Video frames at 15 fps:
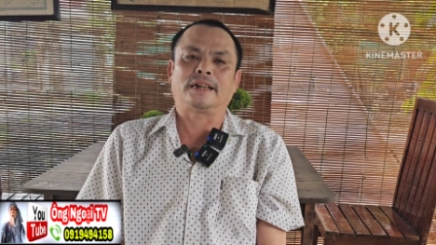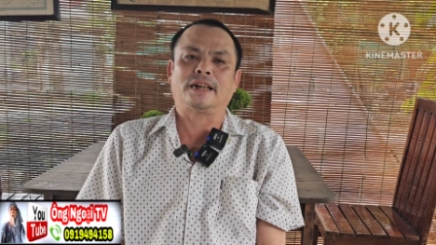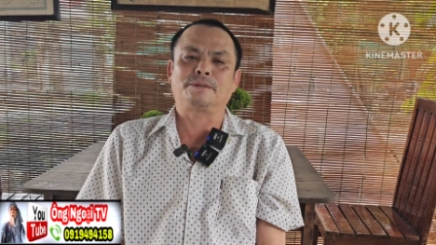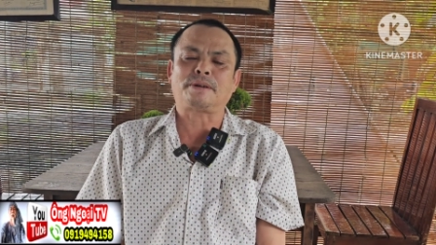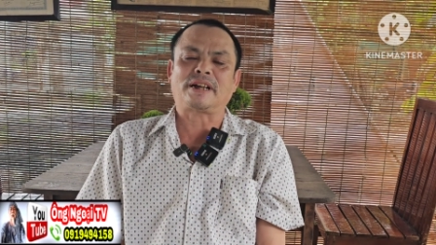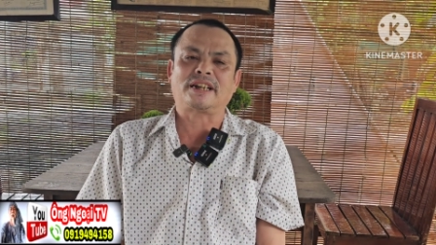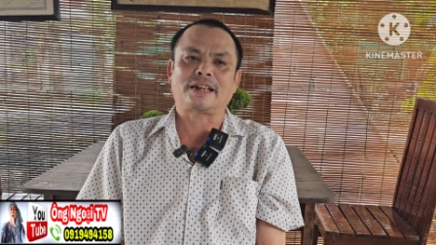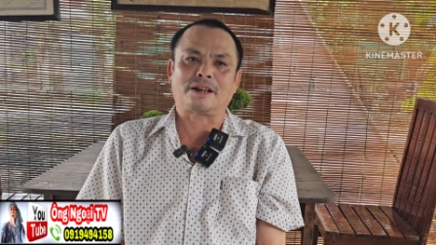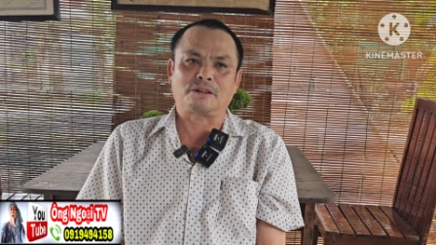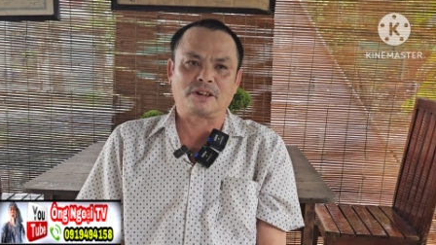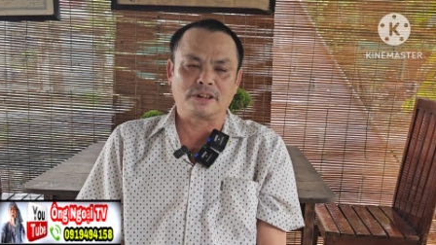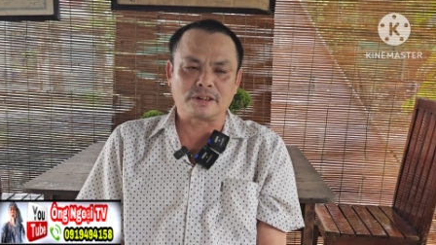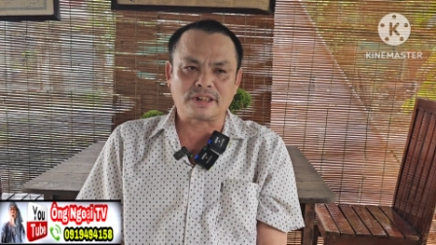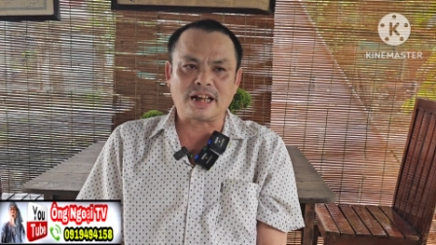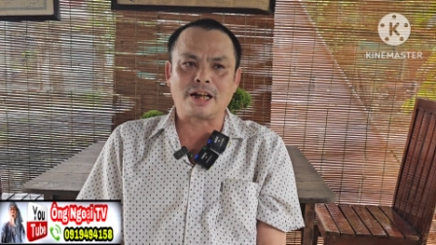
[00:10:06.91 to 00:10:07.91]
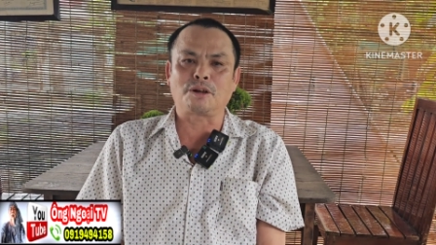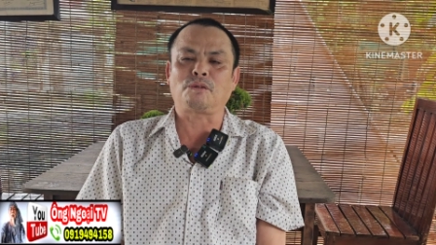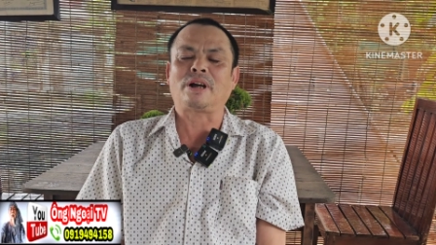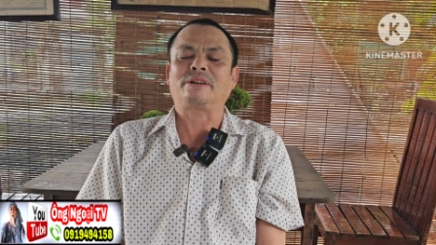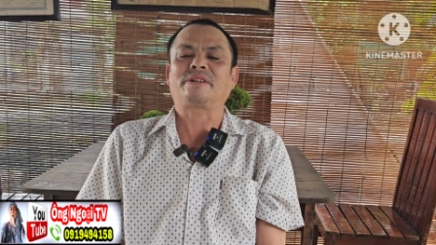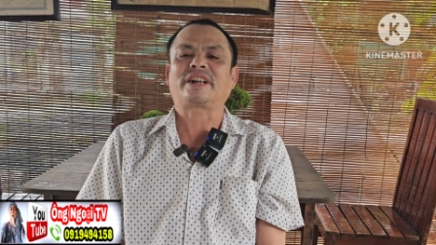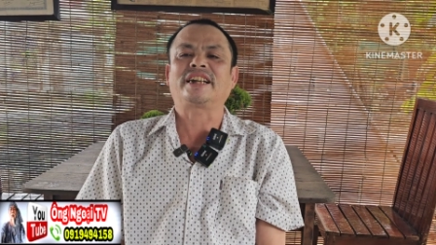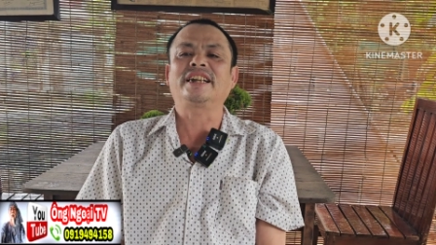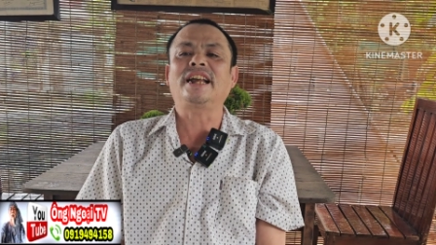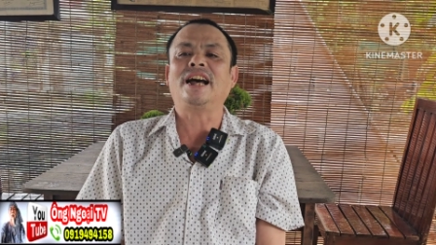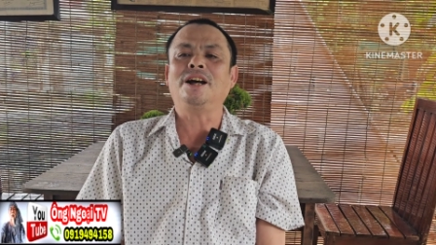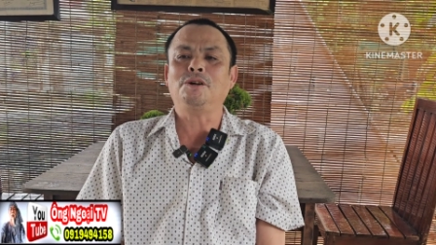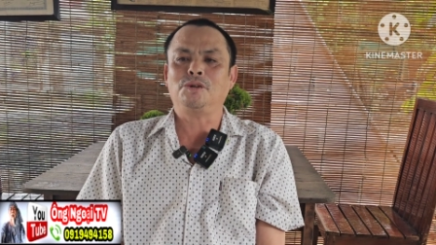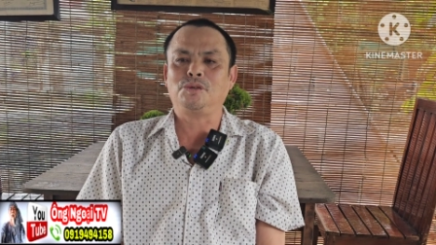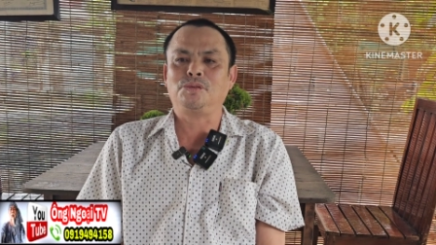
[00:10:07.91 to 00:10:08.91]
thì ăn mặc cái nào ra ngoài phải kín
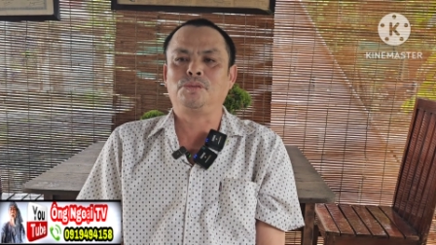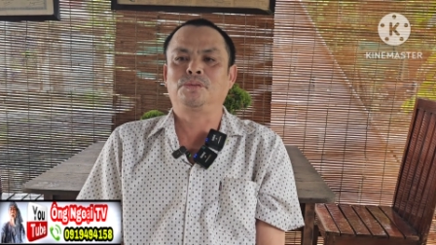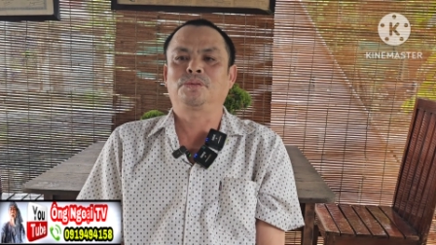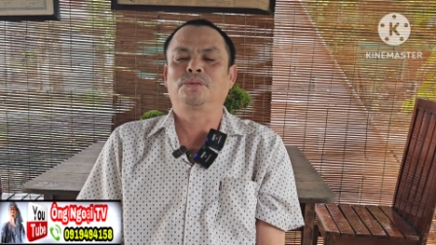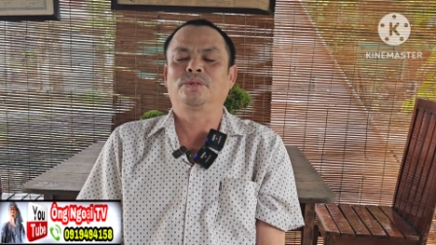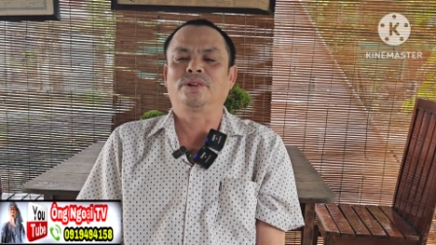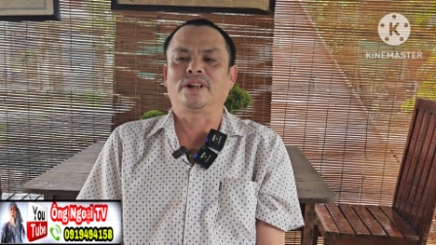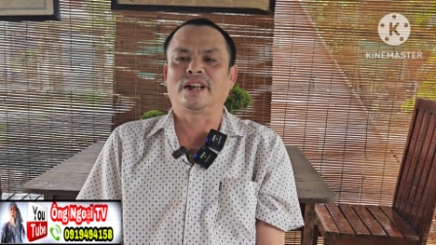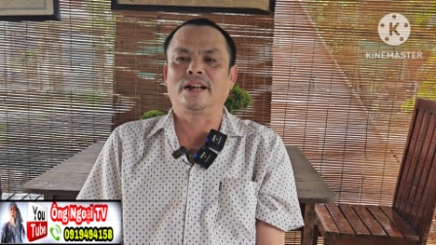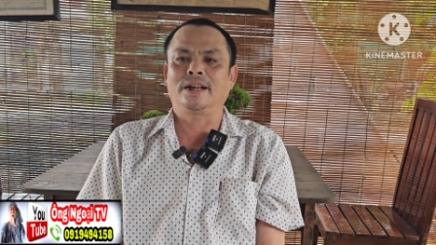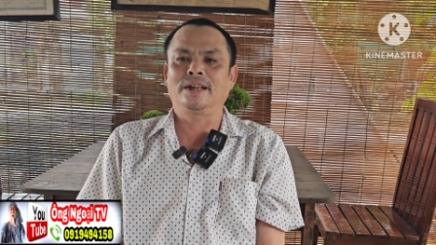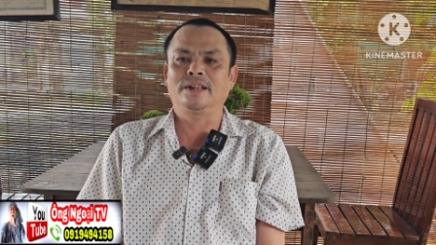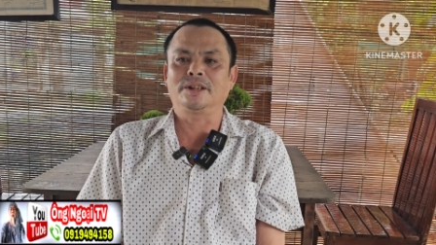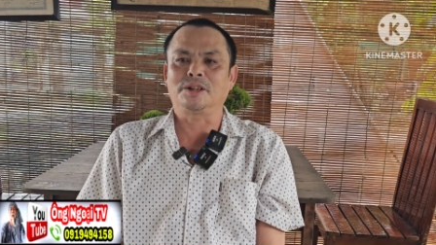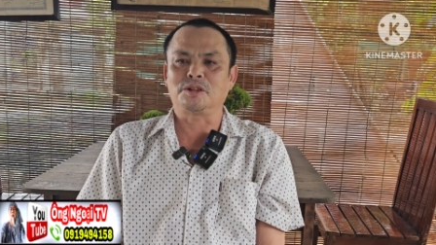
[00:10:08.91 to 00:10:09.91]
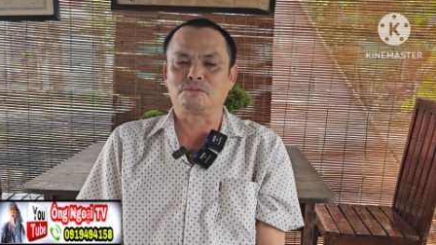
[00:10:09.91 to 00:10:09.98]
đáo dạ yeah.